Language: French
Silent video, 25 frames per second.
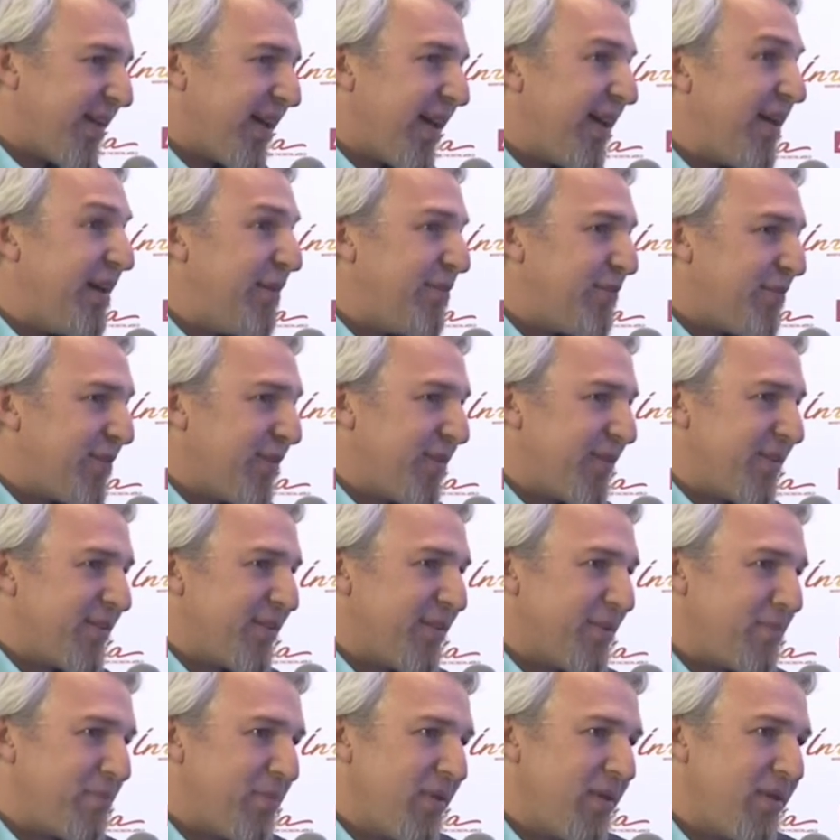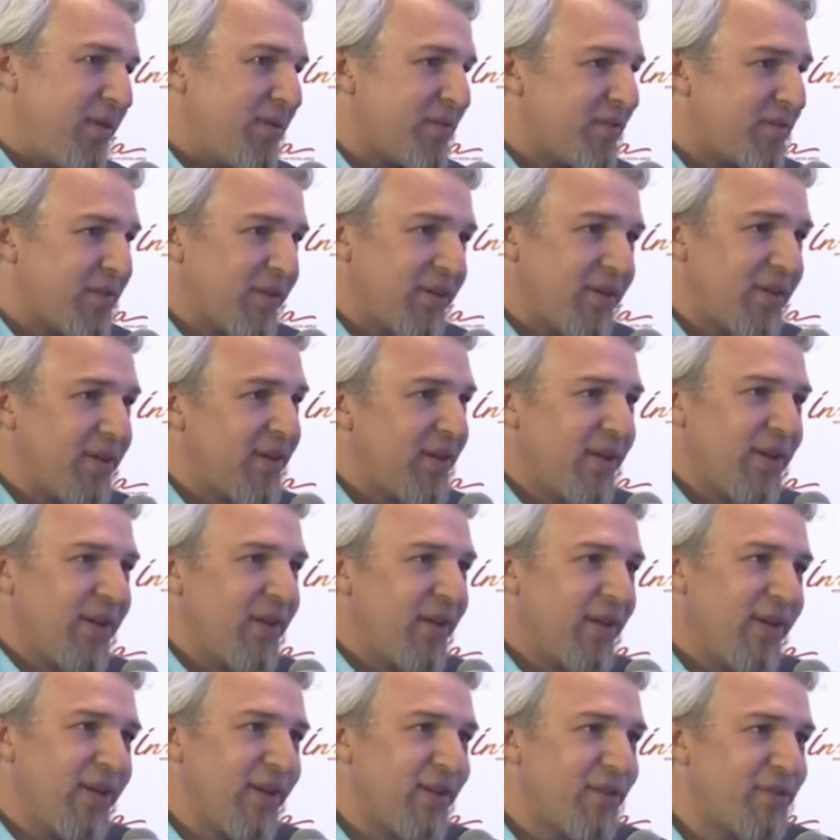qualifier de big, c'est
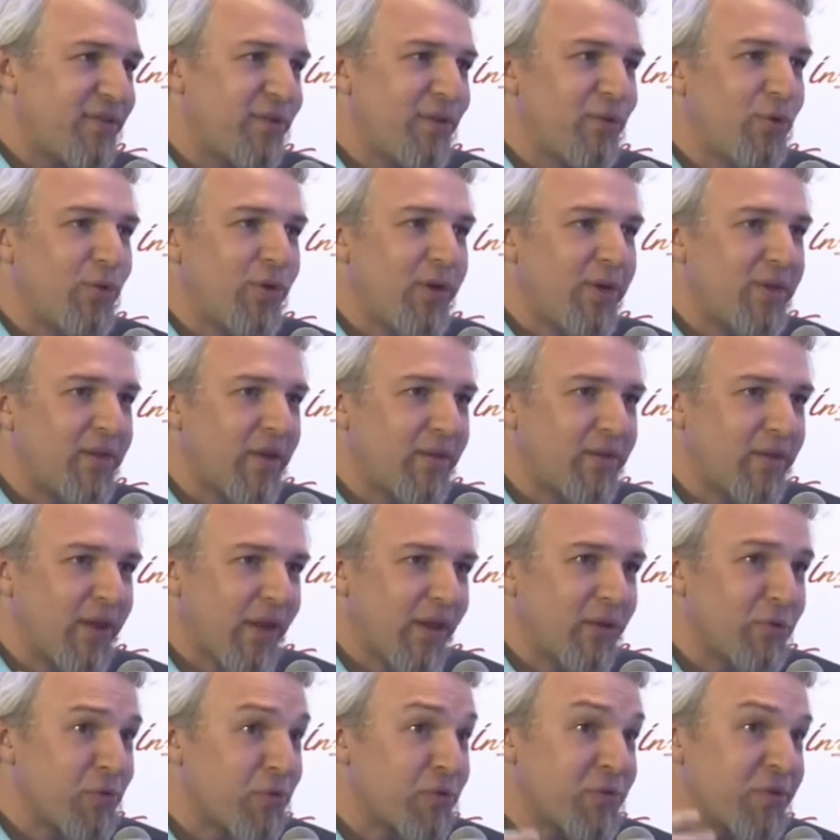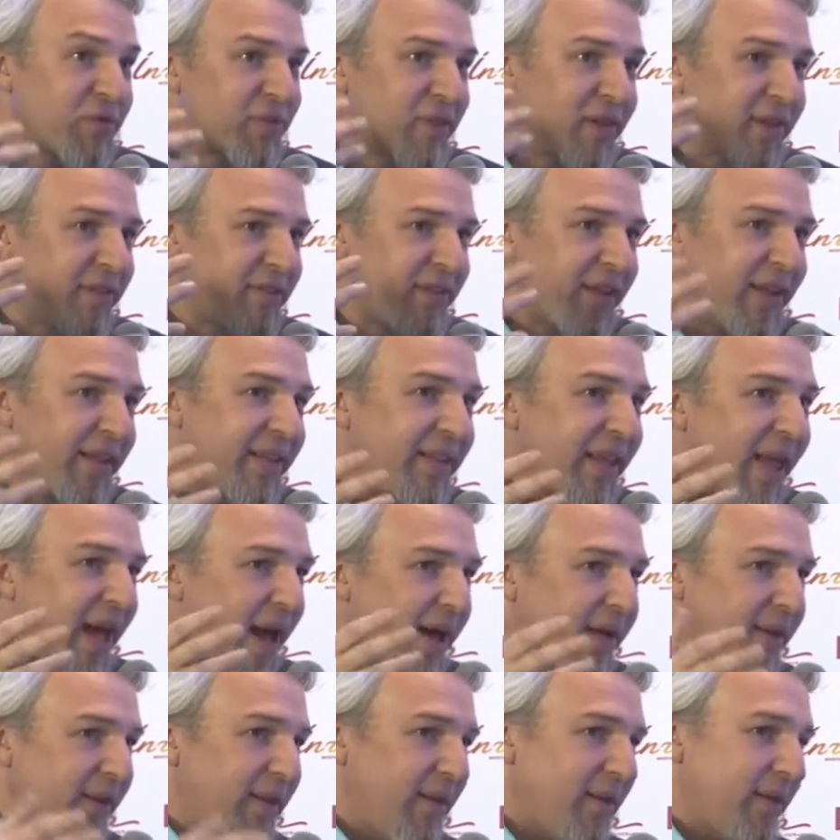euh, ces données d'interaction, c'est les
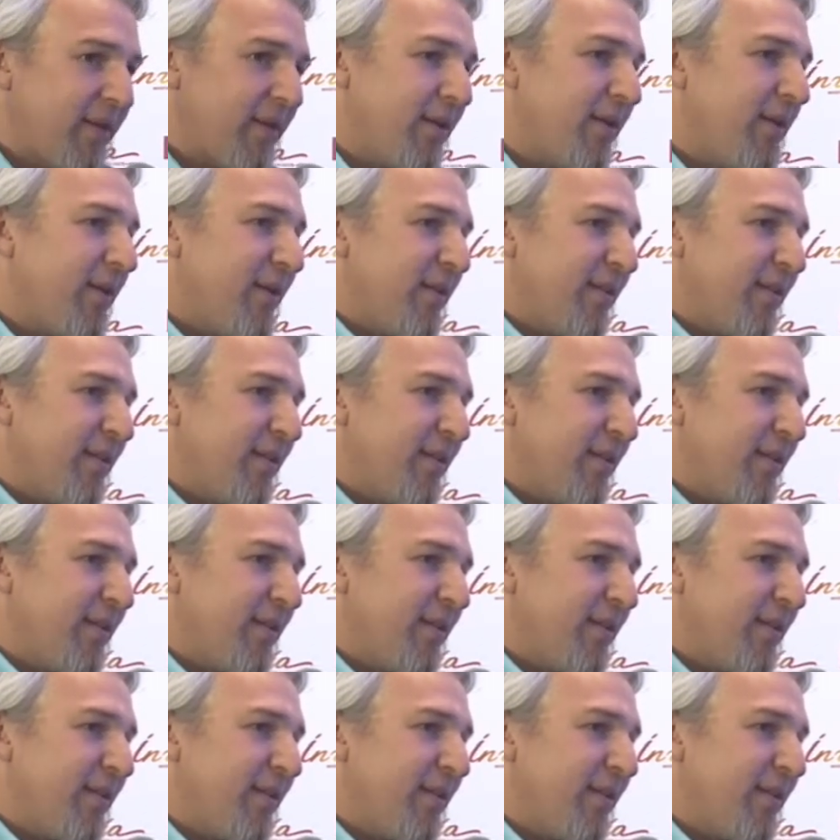tracking,